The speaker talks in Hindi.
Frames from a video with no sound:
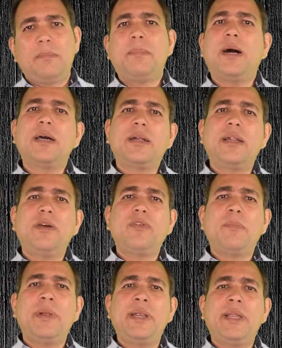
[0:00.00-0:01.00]
बाहर खड़े
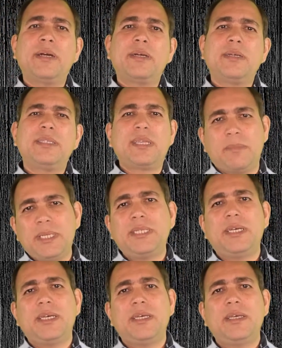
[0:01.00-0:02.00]
हुए मेंढक
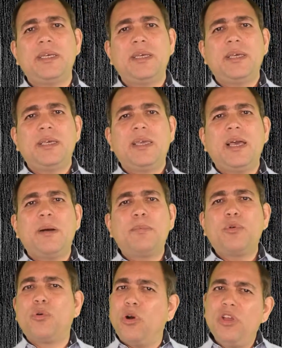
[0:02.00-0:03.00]
समझ गए कि
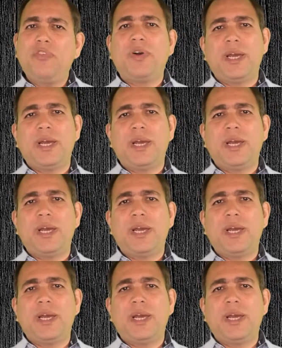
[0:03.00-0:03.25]
अब कोई